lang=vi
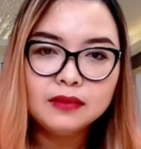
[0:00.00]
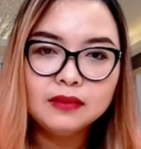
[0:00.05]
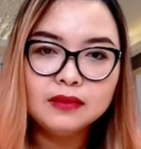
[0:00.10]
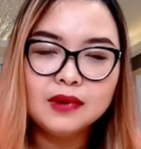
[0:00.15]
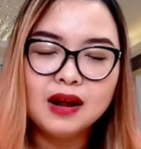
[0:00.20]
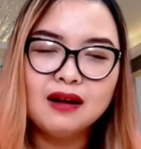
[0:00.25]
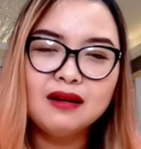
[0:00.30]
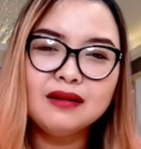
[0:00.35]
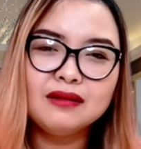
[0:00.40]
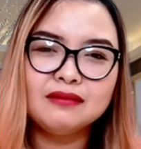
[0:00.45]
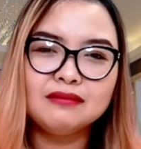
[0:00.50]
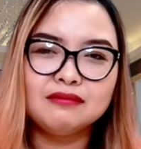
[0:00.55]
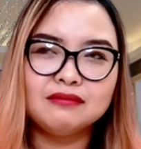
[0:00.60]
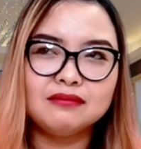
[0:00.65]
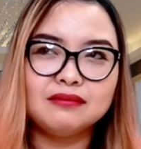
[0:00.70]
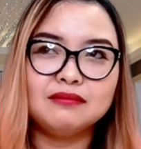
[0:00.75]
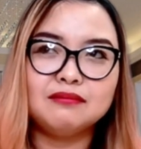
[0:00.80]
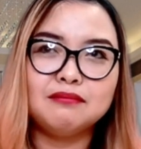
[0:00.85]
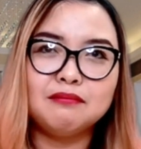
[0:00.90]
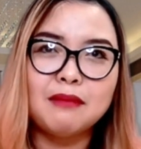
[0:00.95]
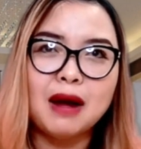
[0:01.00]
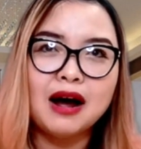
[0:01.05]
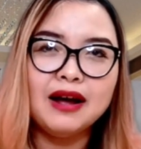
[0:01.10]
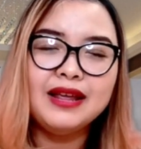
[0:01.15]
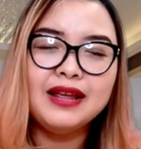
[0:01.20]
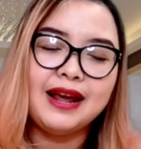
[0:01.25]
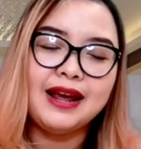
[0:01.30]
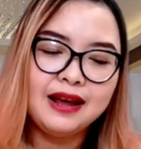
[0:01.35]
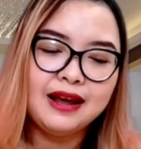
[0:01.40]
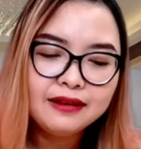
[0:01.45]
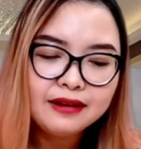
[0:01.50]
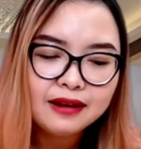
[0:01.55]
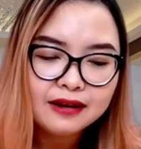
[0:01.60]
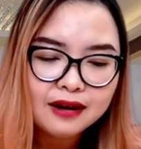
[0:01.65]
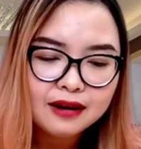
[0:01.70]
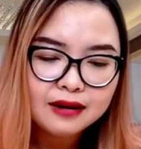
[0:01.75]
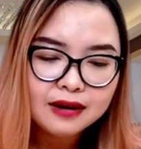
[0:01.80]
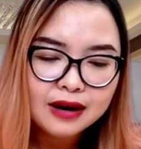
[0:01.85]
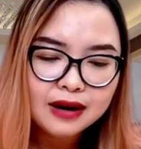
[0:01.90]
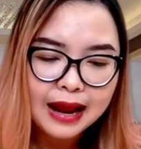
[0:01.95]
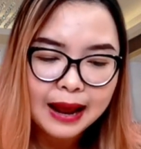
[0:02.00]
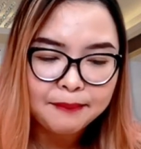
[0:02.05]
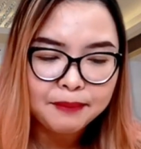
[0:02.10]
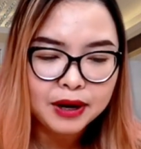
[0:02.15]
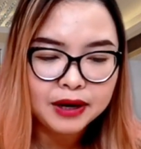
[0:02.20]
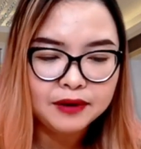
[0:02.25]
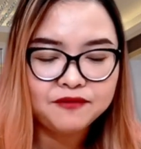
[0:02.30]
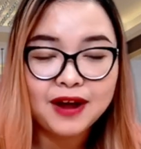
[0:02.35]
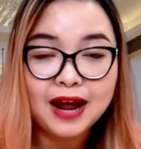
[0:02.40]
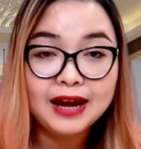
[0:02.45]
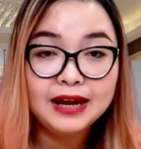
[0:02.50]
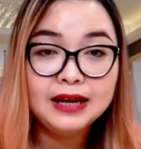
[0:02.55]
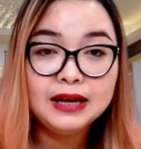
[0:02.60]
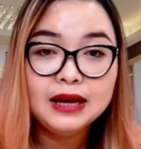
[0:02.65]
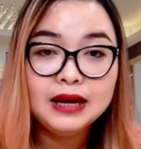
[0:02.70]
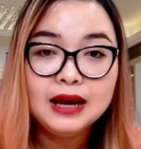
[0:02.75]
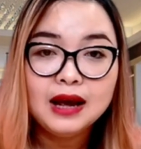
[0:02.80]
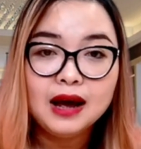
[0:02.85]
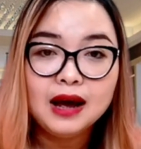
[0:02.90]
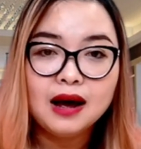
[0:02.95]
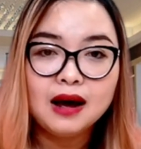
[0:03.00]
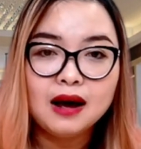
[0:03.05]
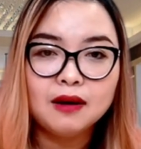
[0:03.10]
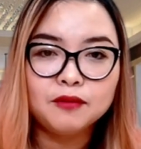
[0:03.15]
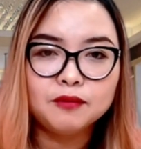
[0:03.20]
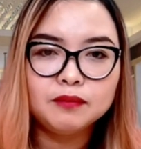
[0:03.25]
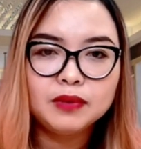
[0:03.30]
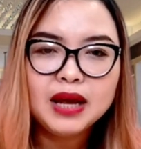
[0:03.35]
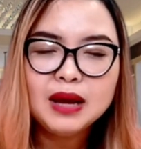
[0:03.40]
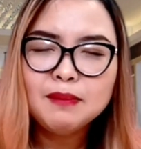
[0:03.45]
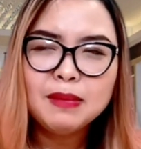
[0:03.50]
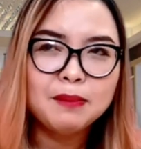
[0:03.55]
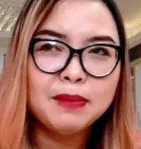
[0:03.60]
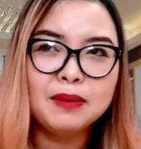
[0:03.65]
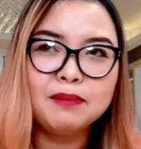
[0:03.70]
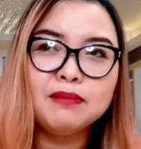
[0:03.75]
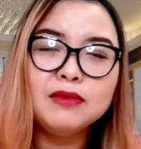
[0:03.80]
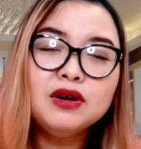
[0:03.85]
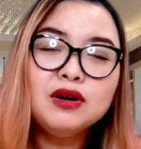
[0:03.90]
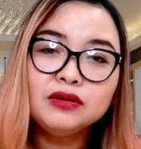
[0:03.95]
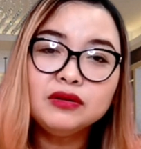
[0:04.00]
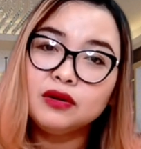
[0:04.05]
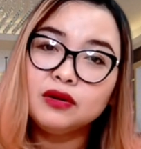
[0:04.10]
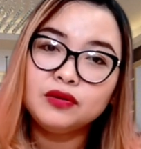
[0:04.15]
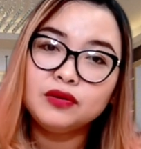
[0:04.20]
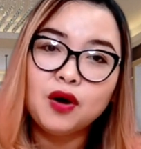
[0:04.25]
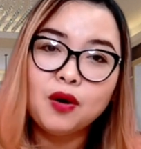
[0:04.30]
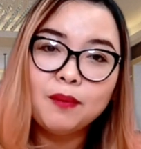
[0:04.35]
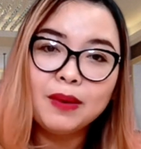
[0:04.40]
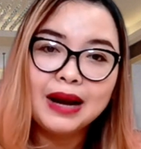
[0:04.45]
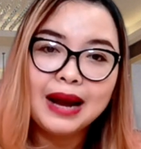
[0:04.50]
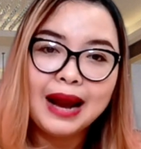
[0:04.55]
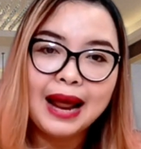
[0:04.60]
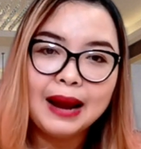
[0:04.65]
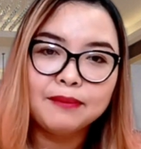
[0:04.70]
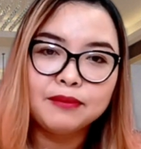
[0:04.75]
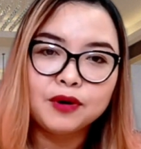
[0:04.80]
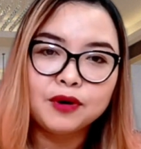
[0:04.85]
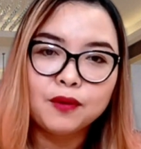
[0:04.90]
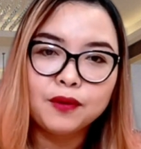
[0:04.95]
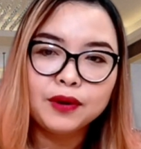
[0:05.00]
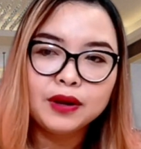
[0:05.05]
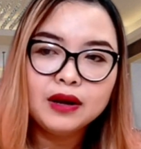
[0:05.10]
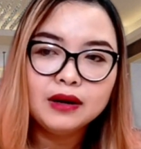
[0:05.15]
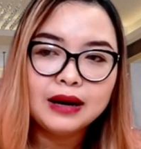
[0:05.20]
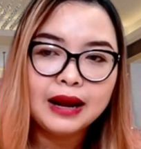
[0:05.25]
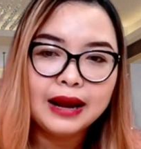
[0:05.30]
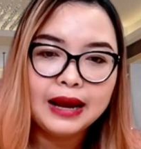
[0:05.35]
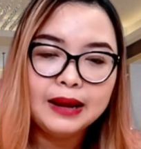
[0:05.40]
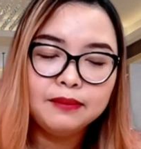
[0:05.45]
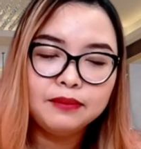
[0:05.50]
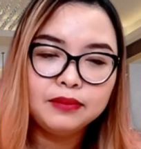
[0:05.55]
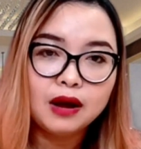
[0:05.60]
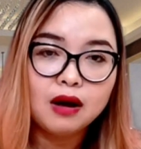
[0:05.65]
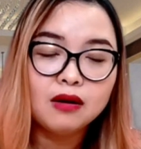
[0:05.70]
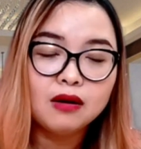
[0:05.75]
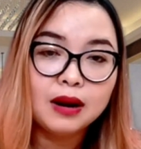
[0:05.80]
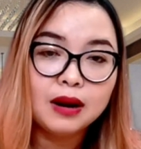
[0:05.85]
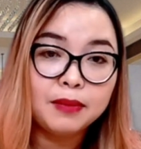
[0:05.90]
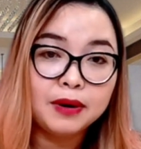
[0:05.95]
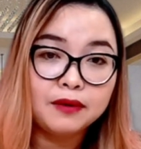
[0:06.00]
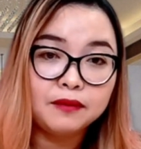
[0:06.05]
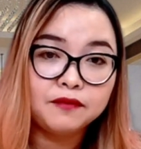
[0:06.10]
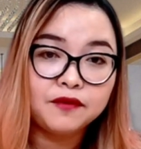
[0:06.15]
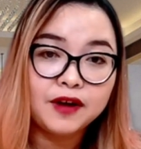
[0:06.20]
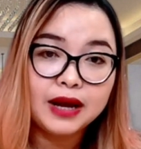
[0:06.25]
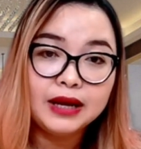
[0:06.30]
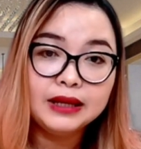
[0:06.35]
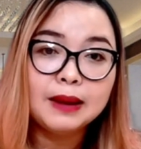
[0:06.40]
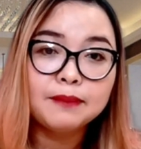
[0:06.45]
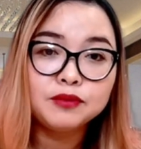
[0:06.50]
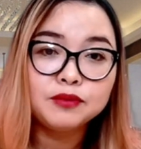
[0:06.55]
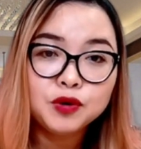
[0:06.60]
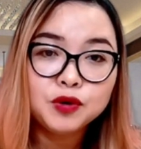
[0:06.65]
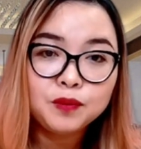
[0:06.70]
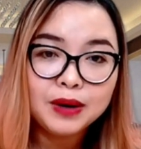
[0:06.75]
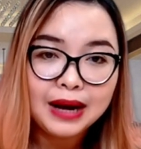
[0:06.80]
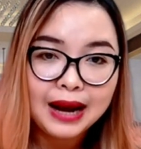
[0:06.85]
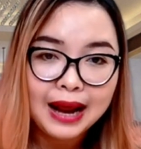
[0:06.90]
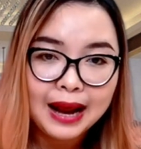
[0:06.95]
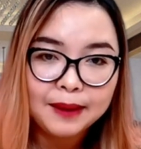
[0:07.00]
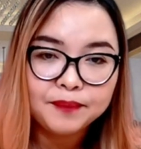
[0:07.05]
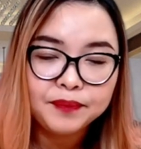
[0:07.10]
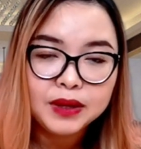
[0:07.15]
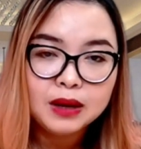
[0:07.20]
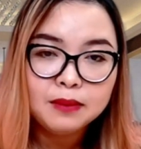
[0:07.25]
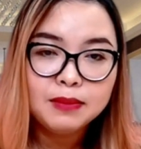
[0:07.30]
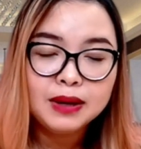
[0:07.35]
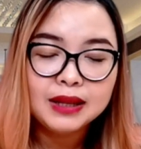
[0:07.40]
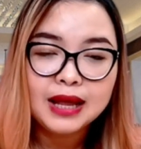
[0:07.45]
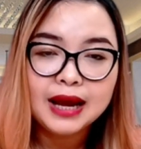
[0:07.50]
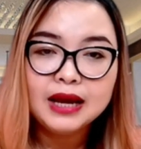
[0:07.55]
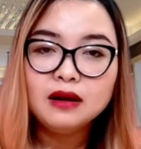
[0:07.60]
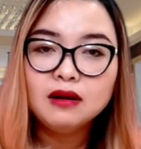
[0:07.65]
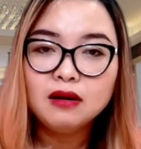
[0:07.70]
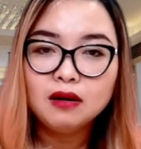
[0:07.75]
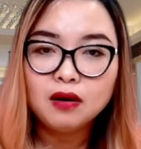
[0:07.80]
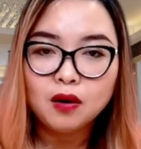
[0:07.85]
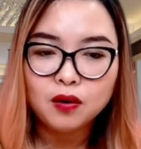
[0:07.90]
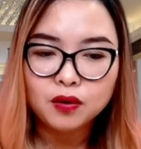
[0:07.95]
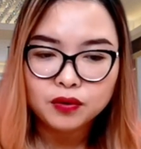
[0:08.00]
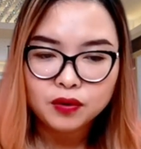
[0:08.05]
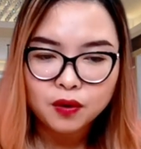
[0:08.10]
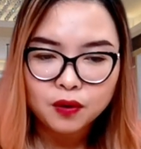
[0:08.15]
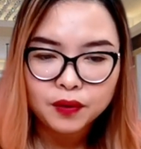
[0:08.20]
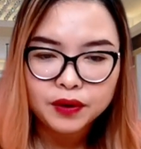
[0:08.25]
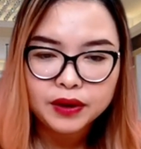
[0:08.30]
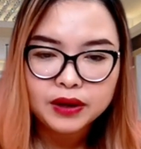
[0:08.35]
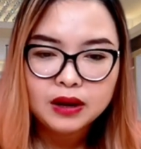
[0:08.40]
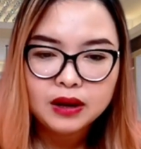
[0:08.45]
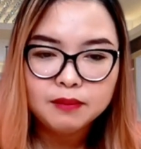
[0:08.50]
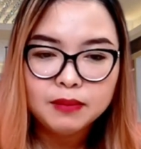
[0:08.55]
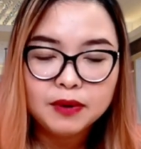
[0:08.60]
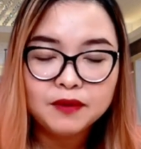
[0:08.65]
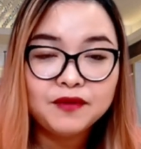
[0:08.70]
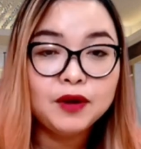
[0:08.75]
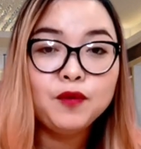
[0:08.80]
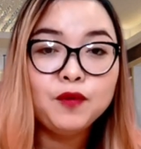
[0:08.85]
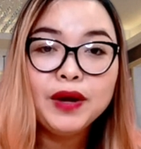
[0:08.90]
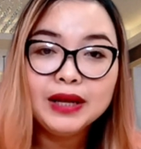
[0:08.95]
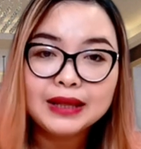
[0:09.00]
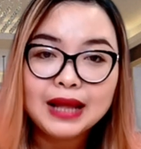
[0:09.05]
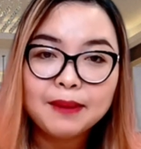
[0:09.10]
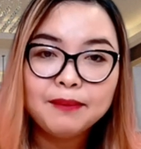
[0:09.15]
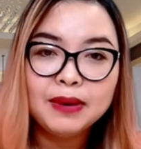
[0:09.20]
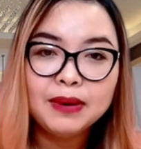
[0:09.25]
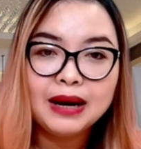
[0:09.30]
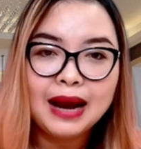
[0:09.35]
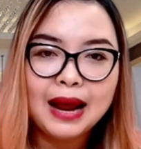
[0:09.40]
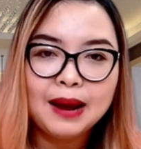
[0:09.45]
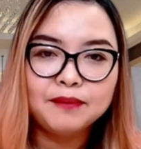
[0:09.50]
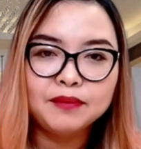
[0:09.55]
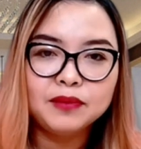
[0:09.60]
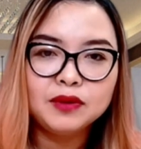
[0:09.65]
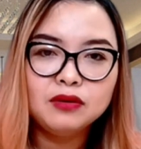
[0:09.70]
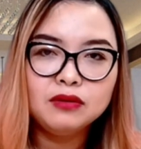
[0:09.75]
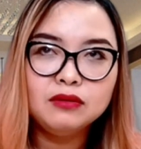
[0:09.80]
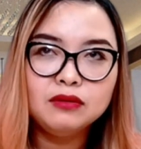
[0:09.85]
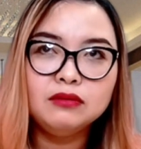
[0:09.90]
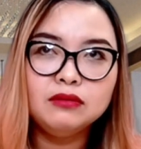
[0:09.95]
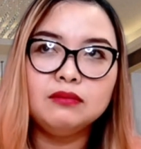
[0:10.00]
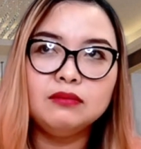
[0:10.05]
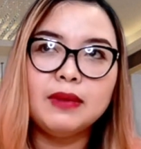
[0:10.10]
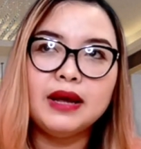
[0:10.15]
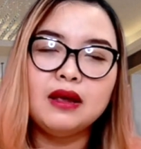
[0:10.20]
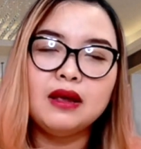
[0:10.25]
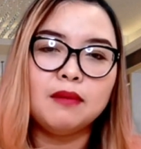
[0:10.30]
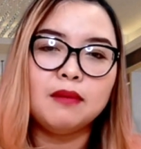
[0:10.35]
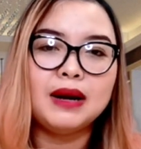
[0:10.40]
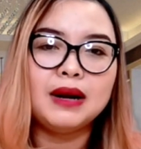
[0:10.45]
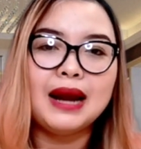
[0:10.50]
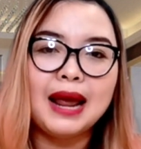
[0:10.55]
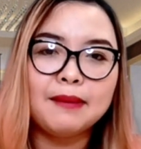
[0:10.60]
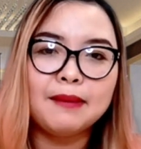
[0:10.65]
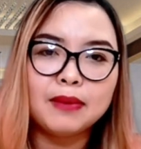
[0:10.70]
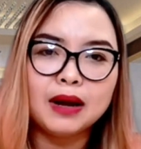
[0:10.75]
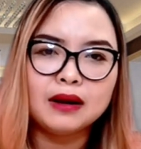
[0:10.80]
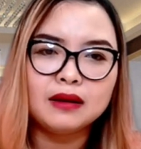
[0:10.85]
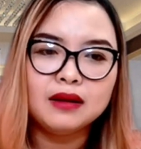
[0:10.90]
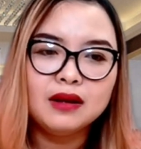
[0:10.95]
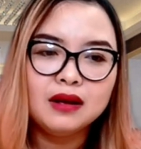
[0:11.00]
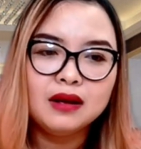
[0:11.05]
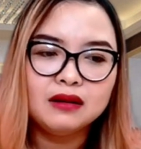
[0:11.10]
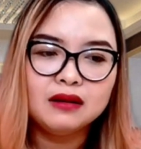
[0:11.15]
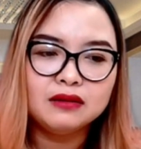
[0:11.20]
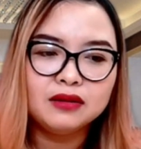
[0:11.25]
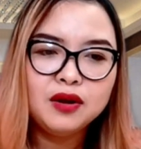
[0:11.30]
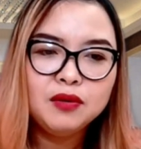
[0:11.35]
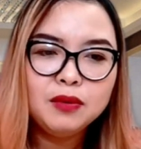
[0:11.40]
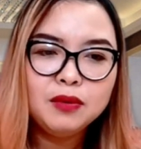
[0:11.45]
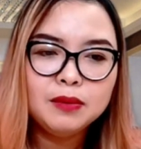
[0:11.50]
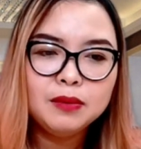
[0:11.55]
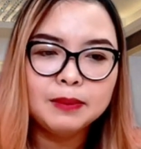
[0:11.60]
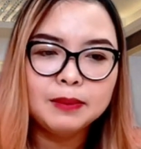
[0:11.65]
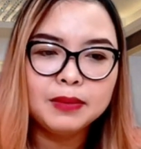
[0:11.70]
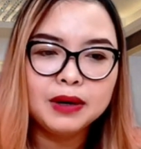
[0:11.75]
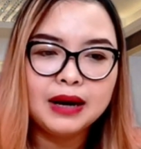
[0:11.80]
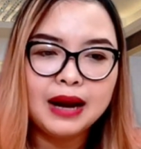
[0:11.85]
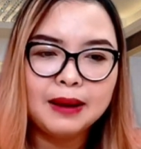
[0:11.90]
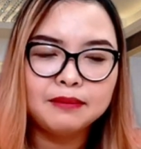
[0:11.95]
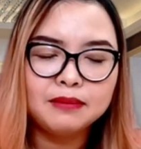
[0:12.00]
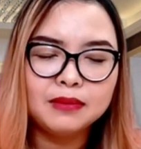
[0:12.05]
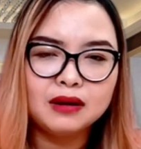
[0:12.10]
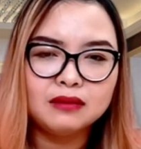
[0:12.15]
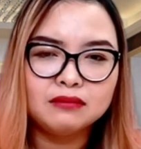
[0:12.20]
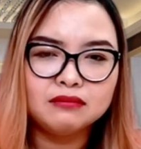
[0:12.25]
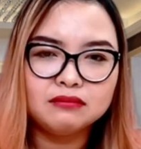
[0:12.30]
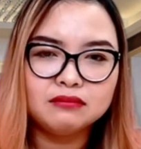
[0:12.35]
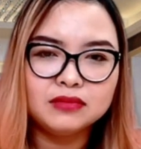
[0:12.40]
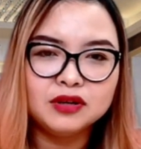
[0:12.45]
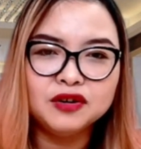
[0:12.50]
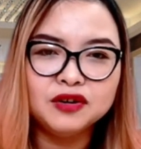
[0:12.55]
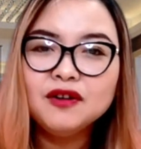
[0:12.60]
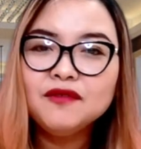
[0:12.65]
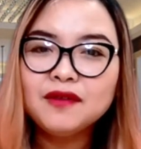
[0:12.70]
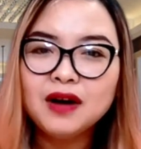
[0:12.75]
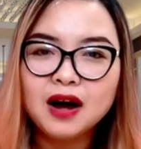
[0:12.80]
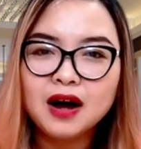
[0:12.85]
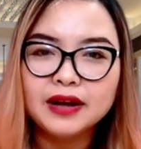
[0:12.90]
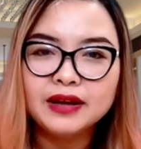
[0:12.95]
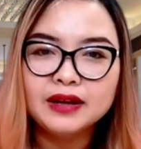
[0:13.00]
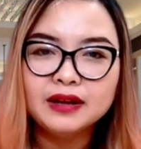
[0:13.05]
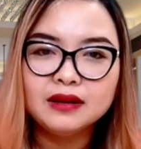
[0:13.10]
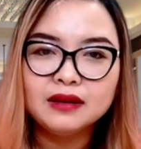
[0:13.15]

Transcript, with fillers: đó bởi vậy á, cho nên nó là mình phải uh, khi mà mình bước chân vô mình làm rồi á, là em chọn là mình phải tập trung mình làm mình thấy cơ hội rồi mình phải quyết tâm mình làm chứ bây giờ mình làm mà nếu mà mình làm mà nửa vời